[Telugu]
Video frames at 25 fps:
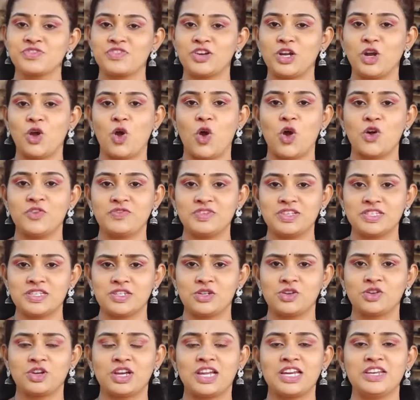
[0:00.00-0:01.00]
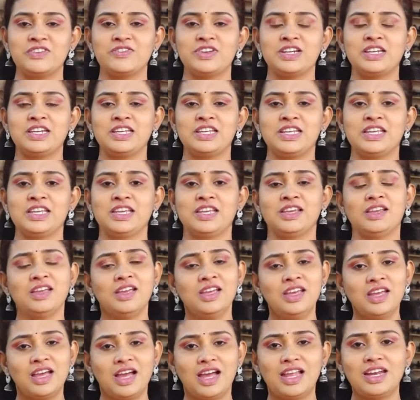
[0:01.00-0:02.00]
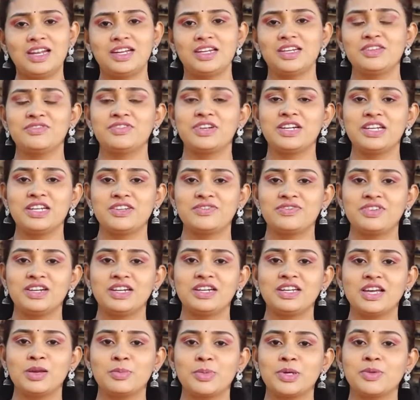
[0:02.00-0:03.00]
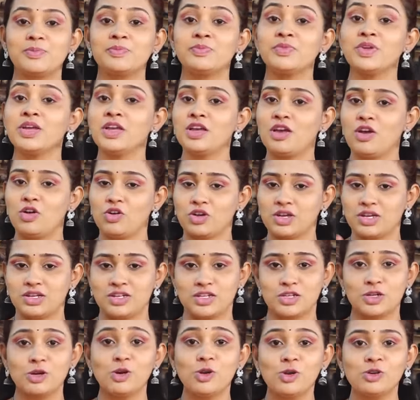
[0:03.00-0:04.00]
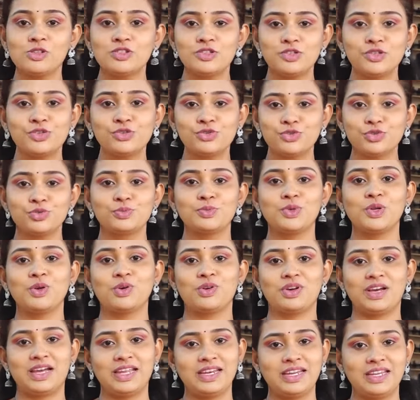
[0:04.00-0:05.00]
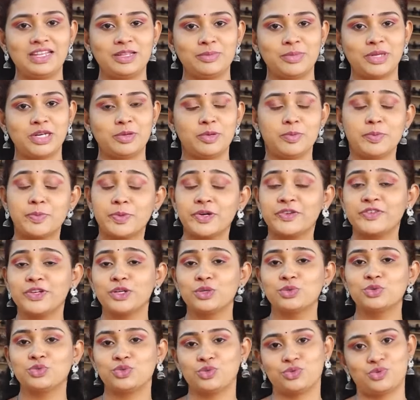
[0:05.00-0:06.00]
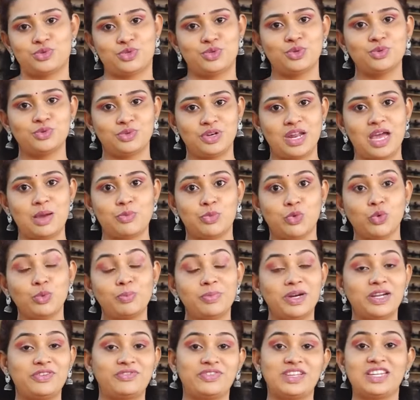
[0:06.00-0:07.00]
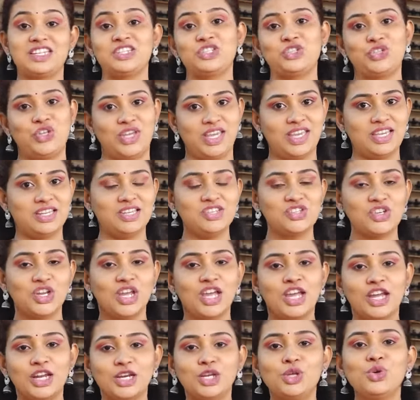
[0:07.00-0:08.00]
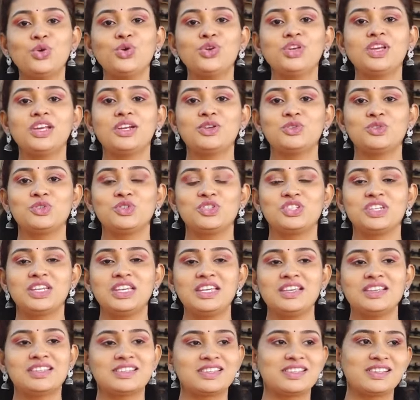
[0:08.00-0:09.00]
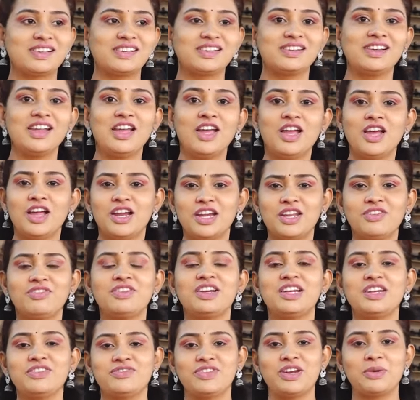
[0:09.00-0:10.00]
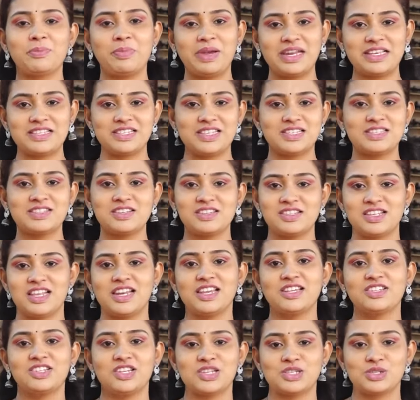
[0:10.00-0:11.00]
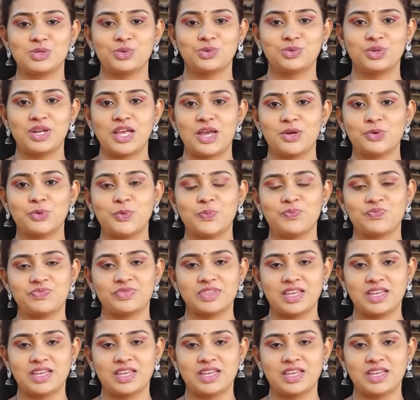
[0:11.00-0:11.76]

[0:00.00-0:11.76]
వాళ్ళ ఆఫీస్లో కానివ్వండి అలా డిఫరెంట్ డిఫరెంట్గా మనం ఒక క్లోజ్డ్ రూమ్లో అనేది మనం ఇప్పటి వరకు చూస్తూ ఉన్నాము బట్ ఫర్ ఎ చేంజ్ న్యూ ఇయర్ నుంచి సార్ డిఫరెంట్ డిఫరెంట్ ప్లేసెస్ని సెలెక్ట్ చేస్తూ ఉన్నారు